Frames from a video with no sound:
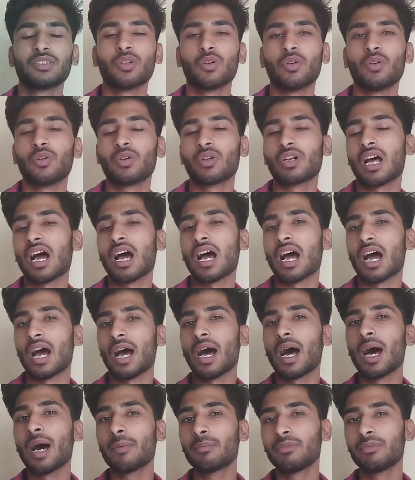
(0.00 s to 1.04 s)
और
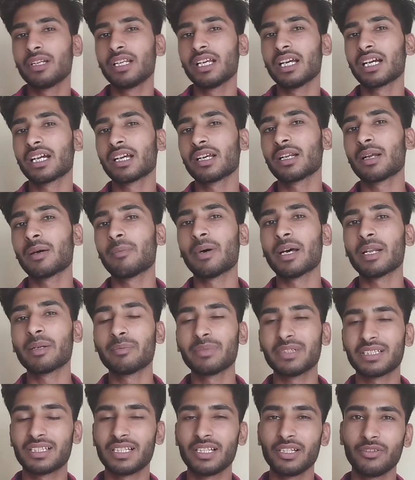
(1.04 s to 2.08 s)
आपने अगर हमारी
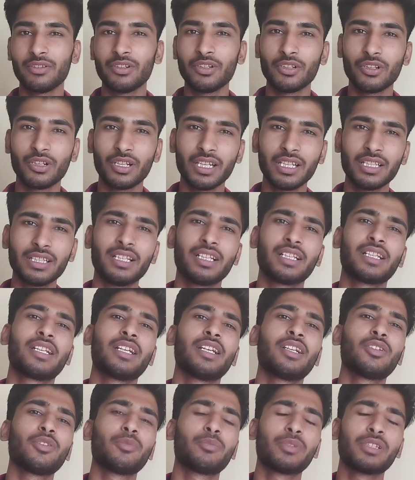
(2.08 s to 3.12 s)
पिछली वीडियो नहीं देखी
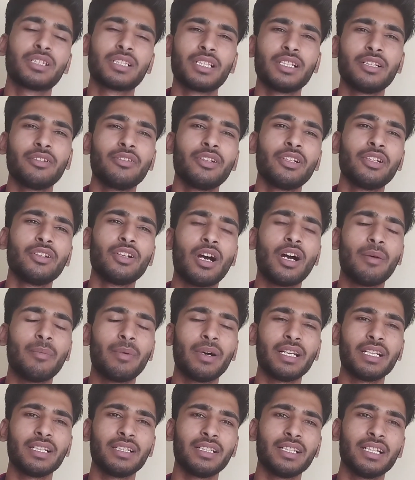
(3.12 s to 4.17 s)
है तो पिछली वीडियो
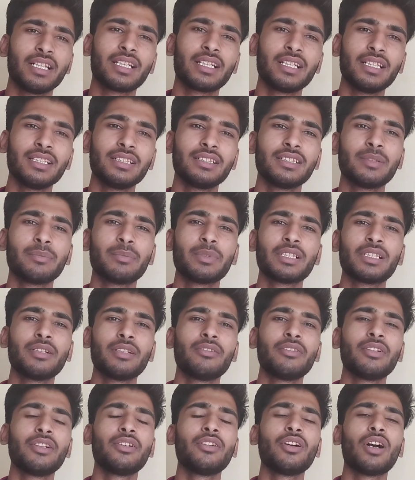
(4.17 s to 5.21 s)
हमारी देख लीजिए पिछली
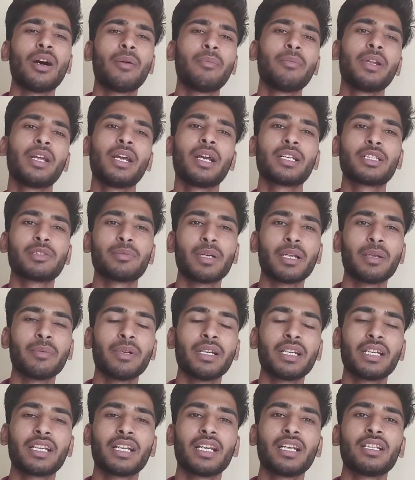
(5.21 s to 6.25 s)
वीडियो हमने
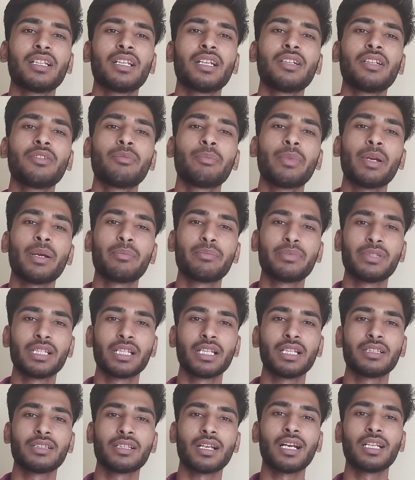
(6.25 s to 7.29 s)
एक्सपेरिमेंट किया था पेप्सी
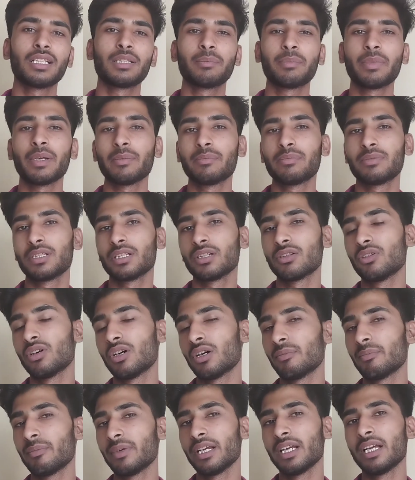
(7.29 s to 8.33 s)
के साथ पेप्सी को
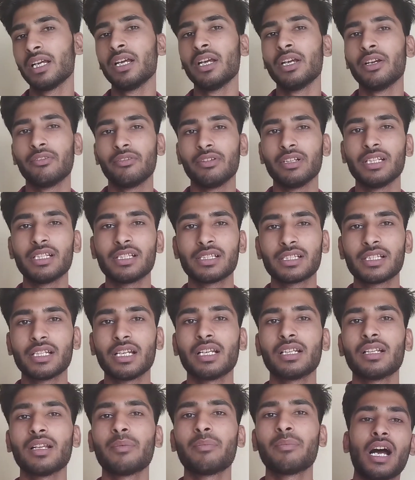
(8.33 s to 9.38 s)
हमने फिनिश
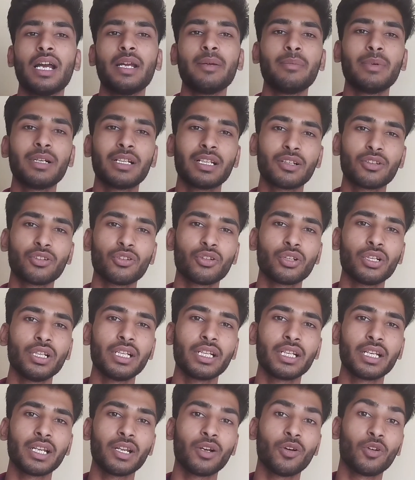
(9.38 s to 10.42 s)
किया था आई बटन को
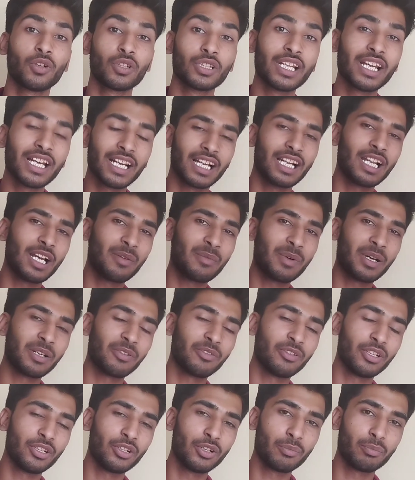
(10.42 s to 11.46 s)
क्लिक करें और देख ले हमारी
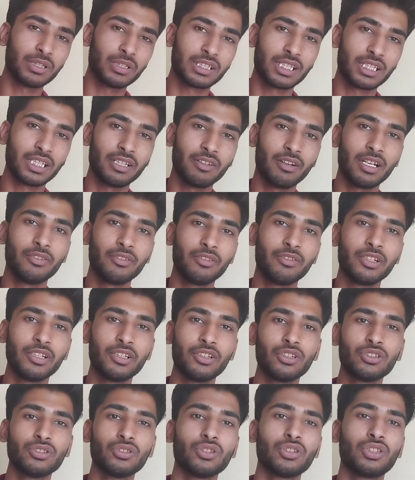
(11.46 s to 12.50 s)
वीडियो पिछली वाली
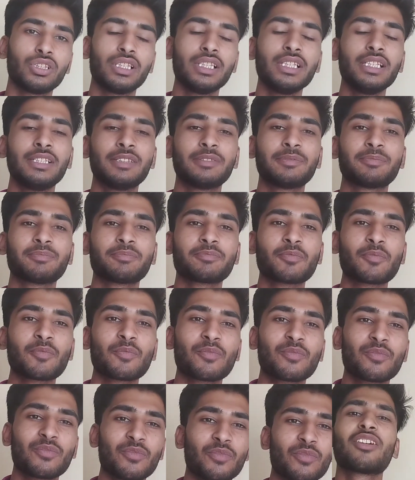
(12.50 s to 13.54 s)
वीडियो जो थी
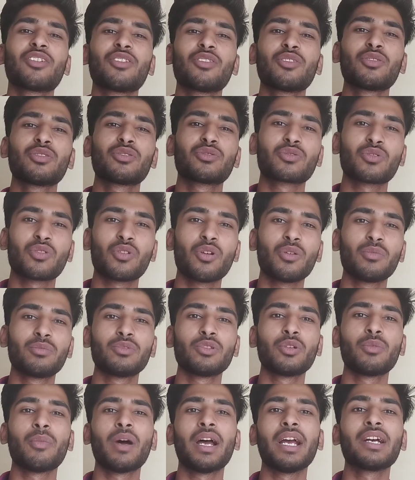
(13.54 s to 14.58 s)
माइक्रोस्कोप
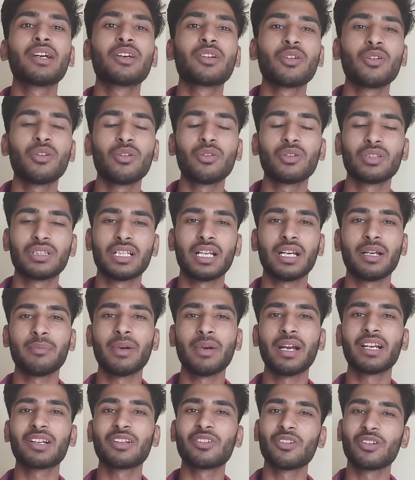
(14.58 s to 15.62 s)
जो माइक्रो होता है
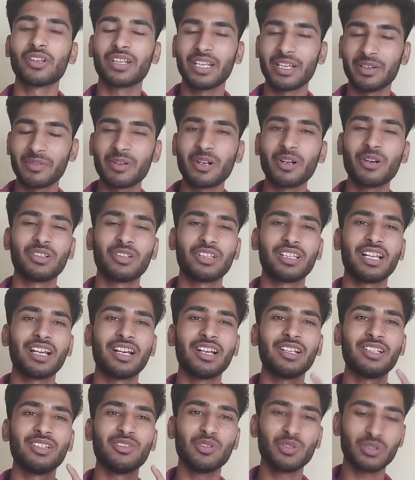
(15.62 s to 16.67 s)
माइक्रो कैमरा होता
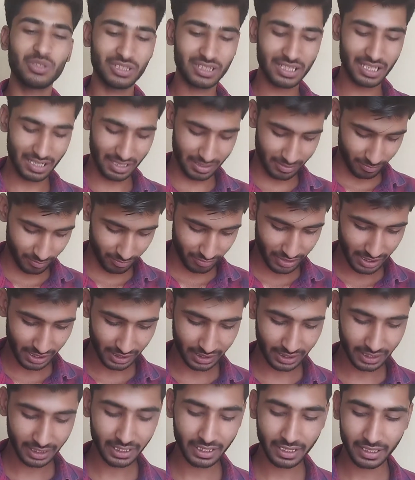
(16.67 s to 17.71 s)
है उससे हम
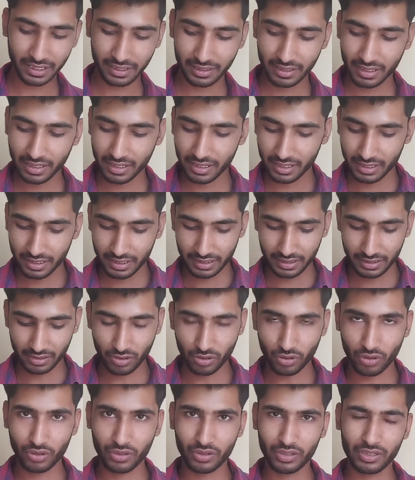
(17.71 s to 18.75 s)
देखेंगे
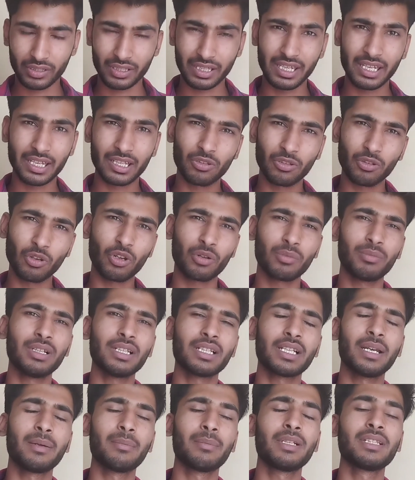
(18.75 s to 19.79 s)
और एक
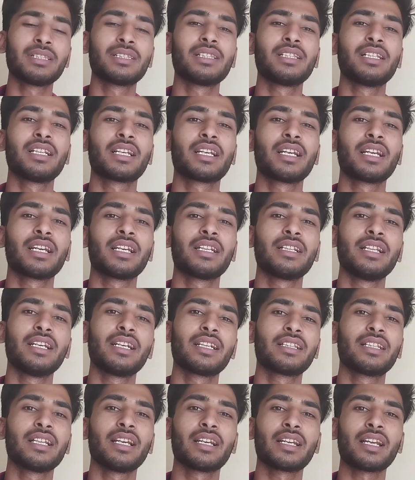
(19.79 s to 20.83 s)
नॉर्मल कैमरे से देखेंगे
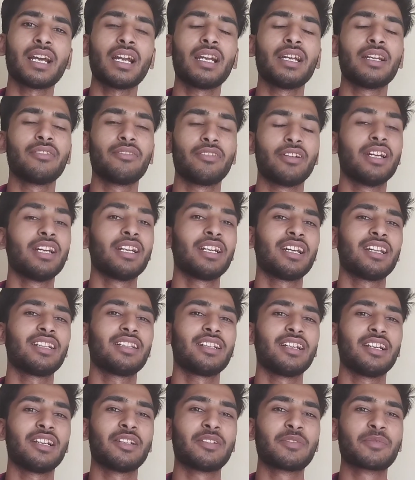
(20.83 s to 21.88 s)
देखते हैं क्या डिफरेंट
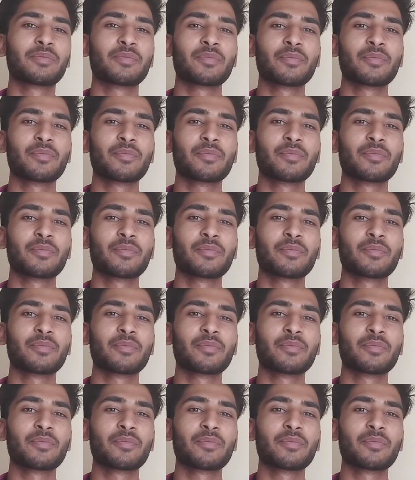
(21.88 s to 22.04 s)
आता है